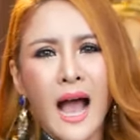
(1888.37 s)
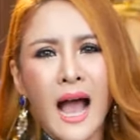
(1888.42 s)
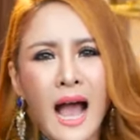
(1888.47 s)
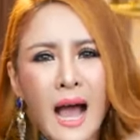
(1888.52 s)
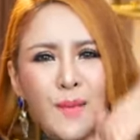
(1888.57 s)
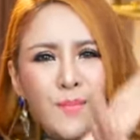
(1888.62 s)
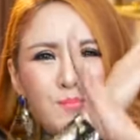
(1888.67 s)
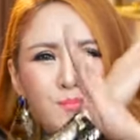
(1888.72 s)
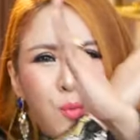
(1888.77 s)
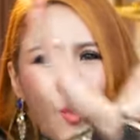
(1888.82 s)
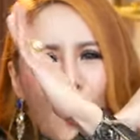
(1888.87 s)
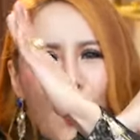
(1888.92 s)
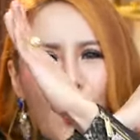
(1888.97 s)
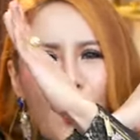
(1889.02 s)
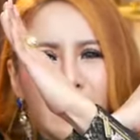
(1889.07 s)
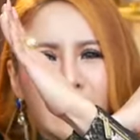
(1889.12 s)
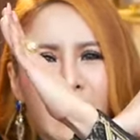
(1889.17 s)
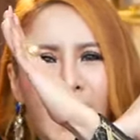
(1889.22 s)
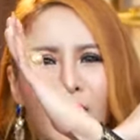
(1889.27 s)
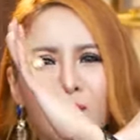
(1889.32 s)
ห้ามพู
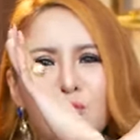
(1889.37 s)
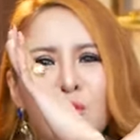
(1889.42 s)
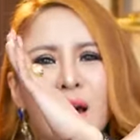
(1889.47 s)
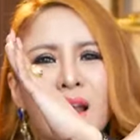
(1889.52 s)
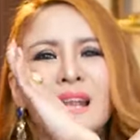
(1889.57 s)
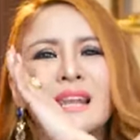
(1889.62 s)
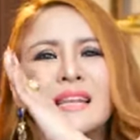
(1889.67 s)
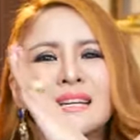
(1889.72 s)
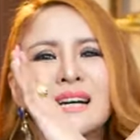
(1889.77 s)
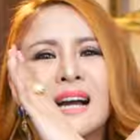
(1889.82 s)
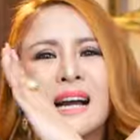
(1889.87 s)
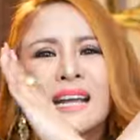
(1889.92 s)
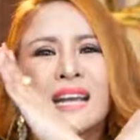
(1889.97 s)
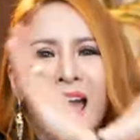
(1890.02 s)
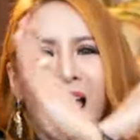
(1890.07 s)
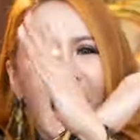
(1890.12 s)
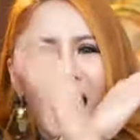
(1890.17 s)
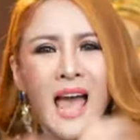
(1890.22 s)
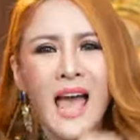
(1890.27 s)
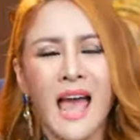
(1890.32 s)
ดคำว่าเหลือ
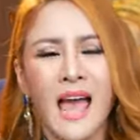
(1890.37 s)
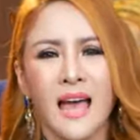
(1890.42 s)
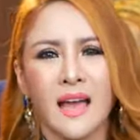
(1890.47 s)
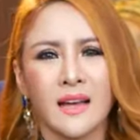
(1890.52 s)
แค่